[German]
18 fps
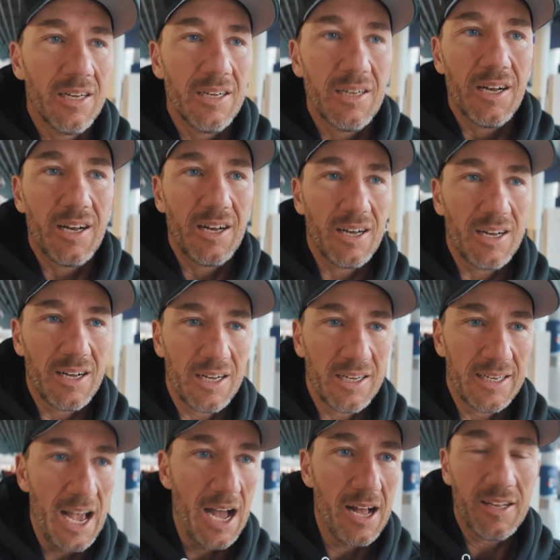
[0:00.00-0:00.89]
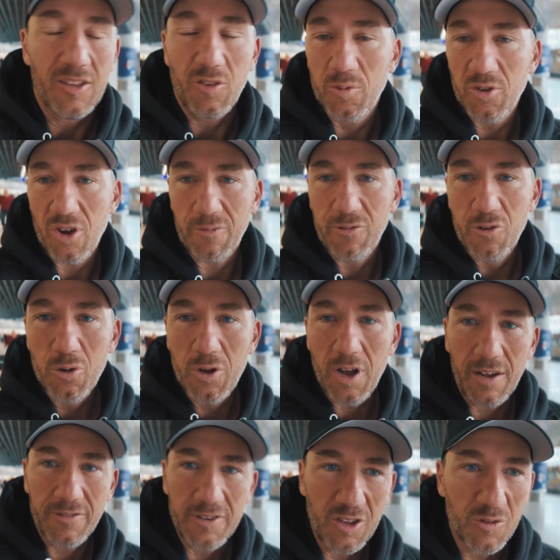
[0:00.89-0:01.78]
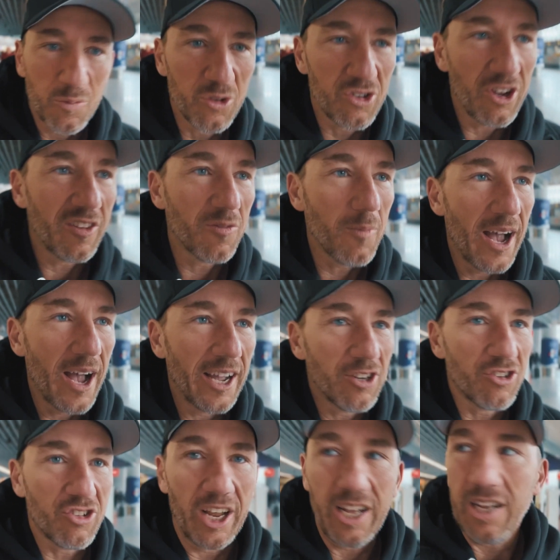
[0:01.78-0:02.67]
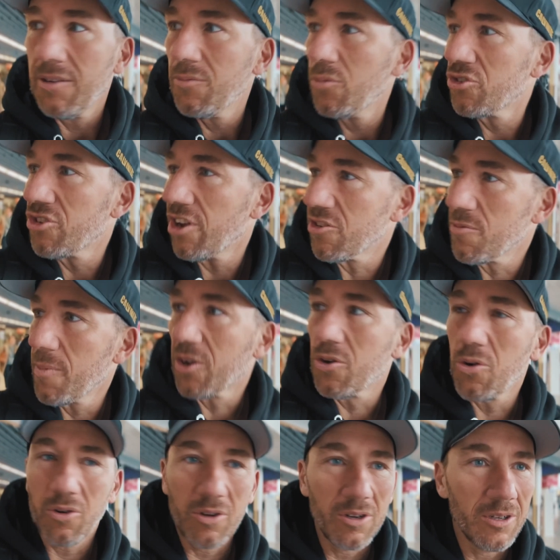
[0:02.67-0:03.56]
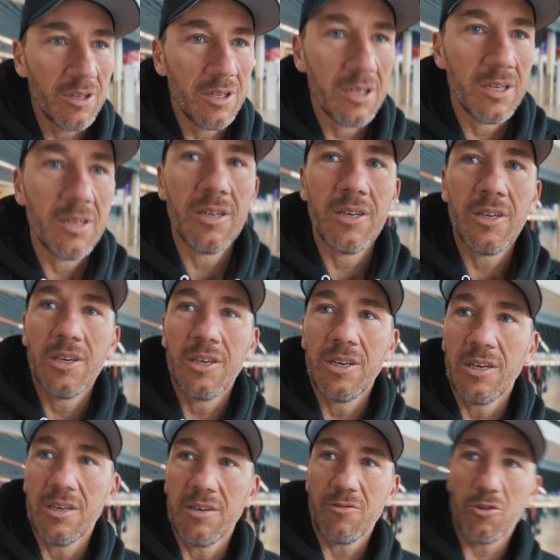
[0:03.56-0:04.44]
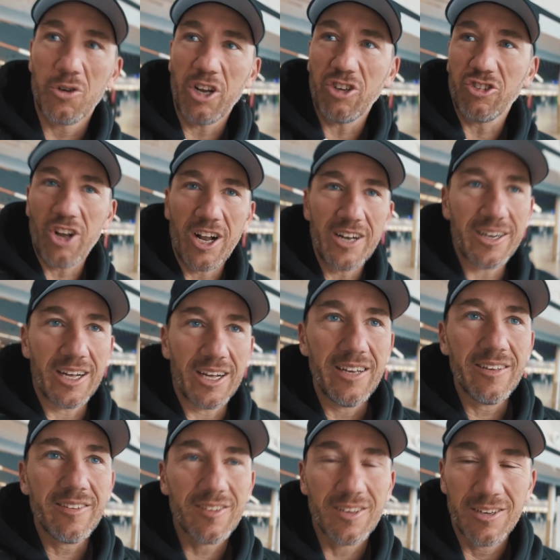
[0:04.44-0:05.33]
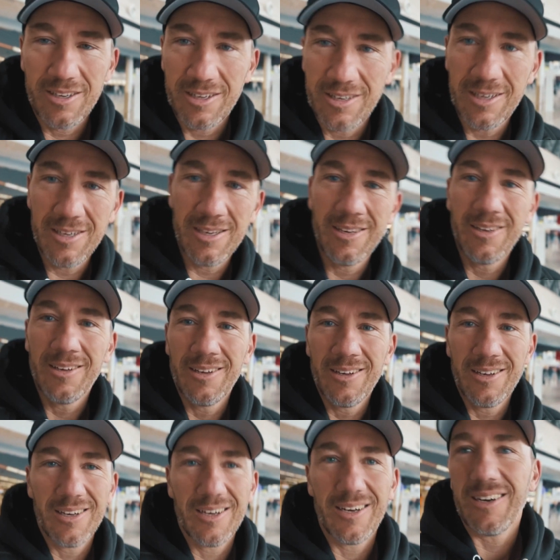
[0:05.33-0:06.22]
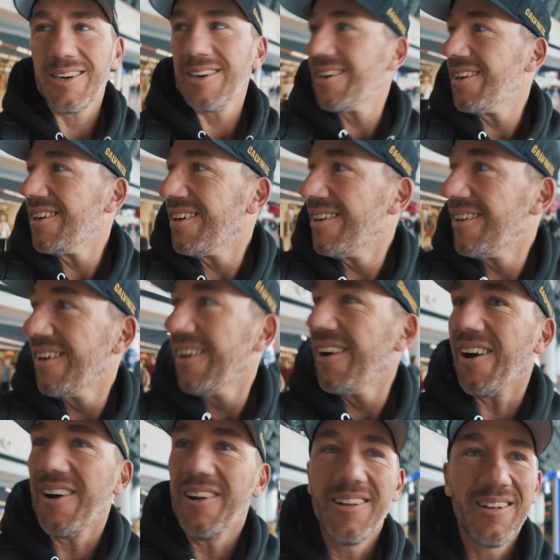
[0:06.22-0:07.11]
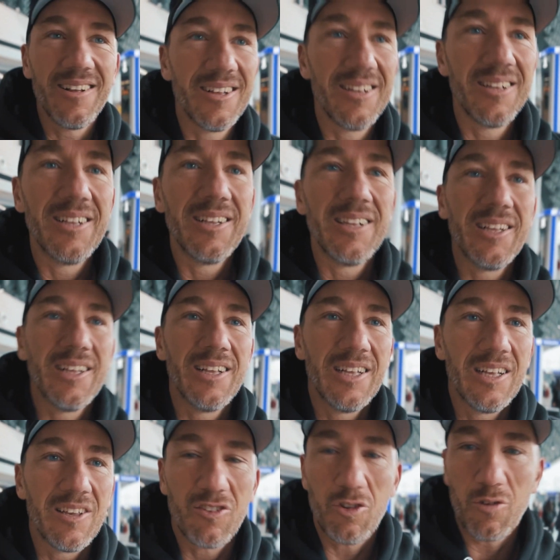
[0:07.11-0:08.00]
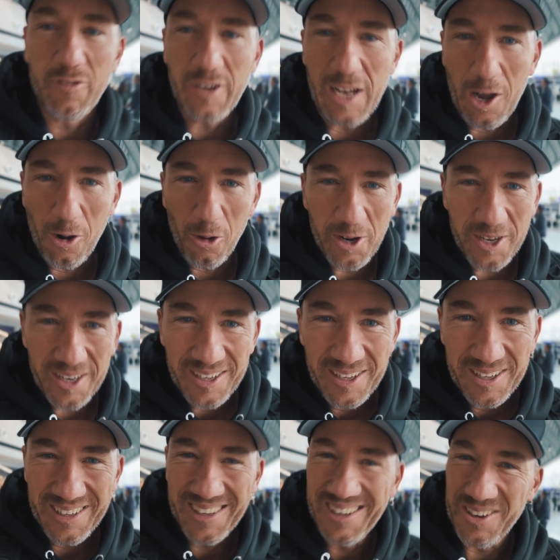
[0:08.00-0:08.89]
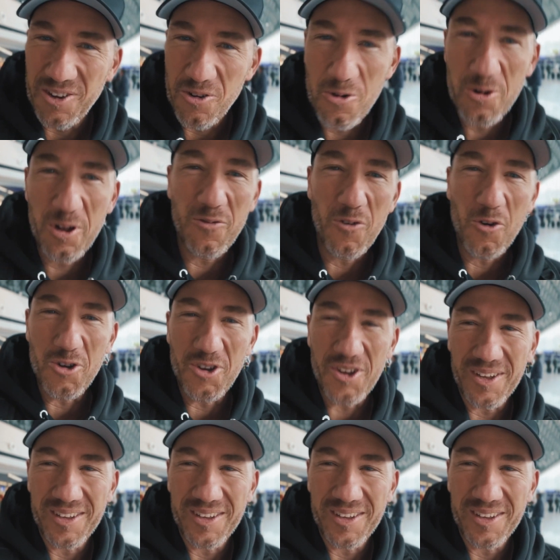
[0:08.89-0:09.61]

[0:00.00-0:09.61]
Äh, ja, jetzt bin ich am Flughafen, jetzt muss ich erstmal einchecken, muss ich erstmal gucken, wo der Schalter ist. Äh, ja, so viele Leute, ungewohnt.